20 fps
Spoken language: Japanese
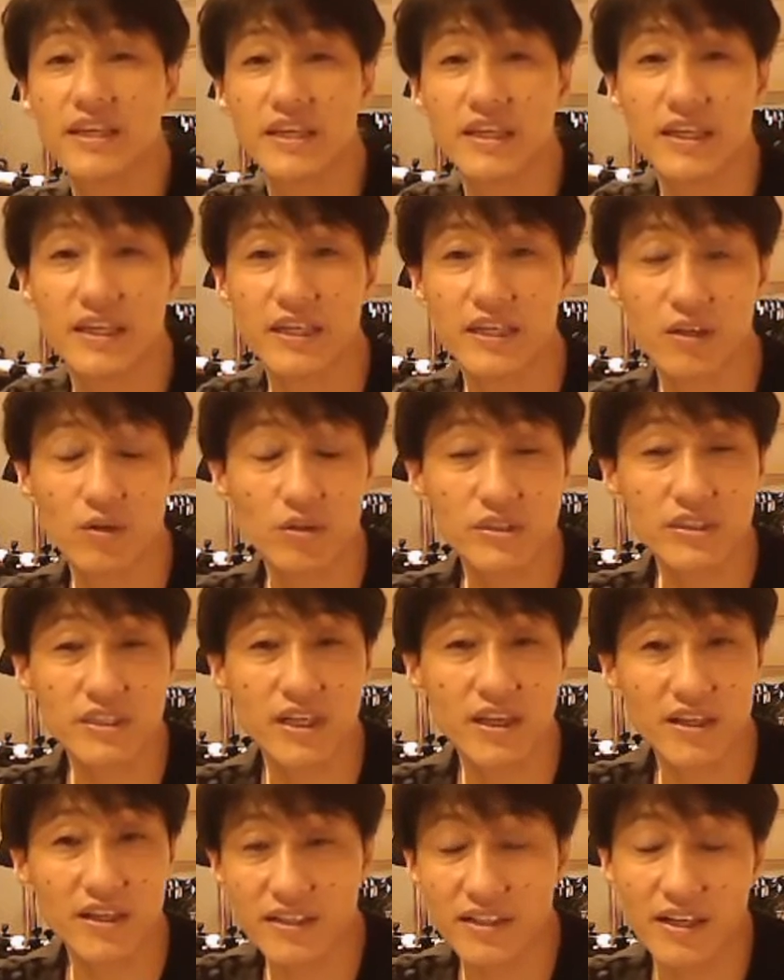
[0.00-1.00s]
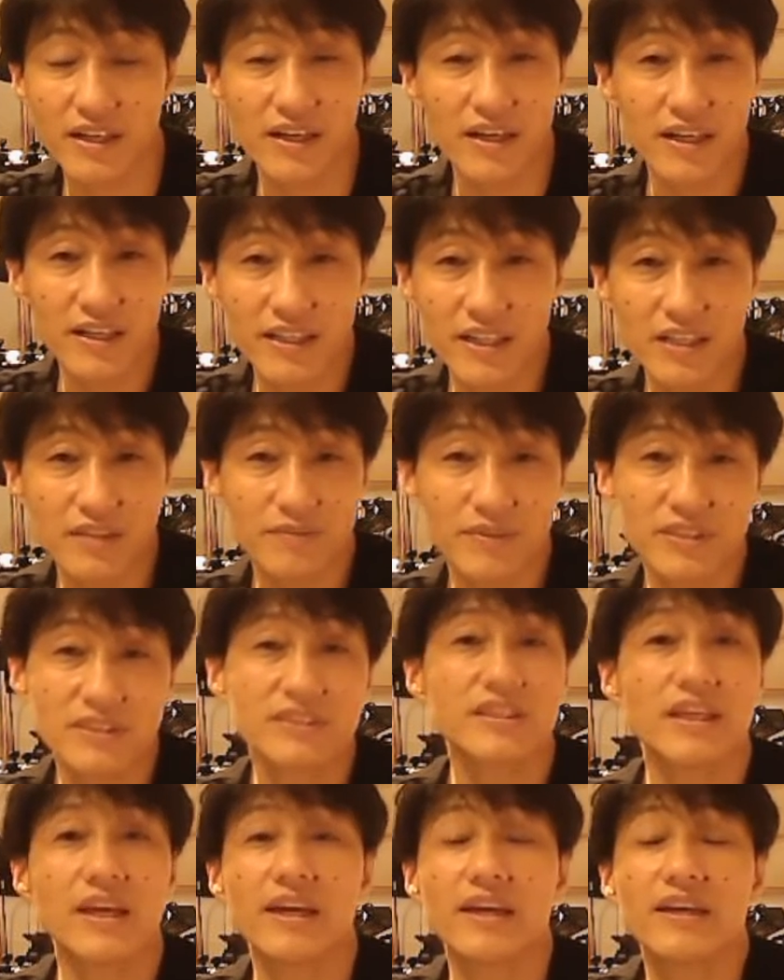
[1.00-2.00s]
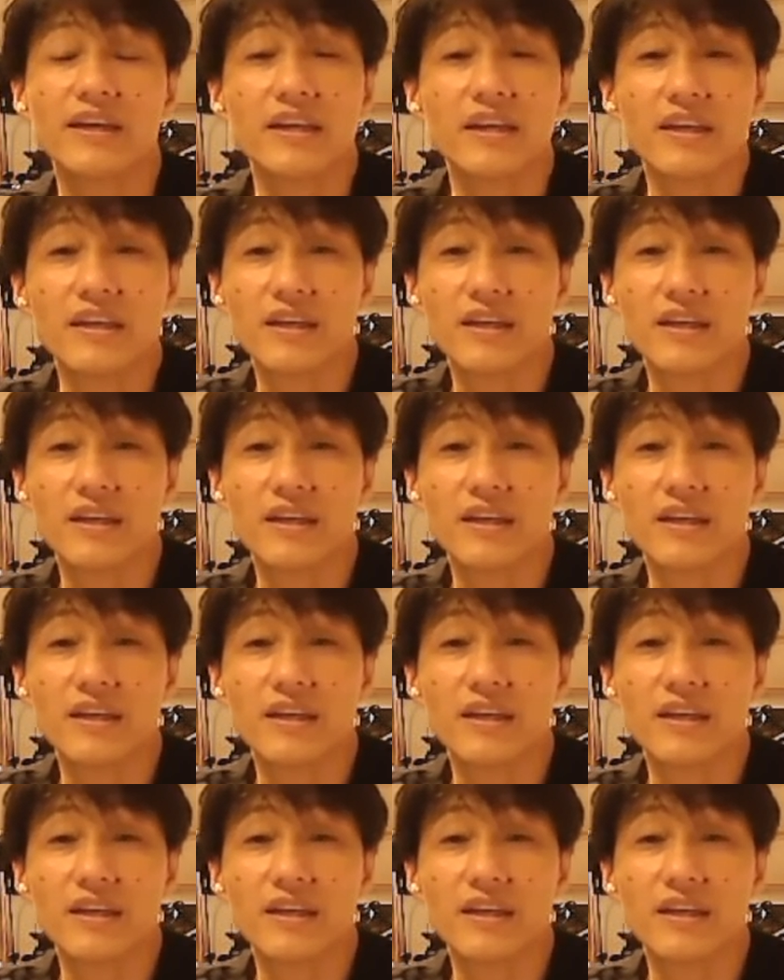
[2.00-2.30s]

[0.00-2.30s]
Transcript: えー、5時半からやりまして、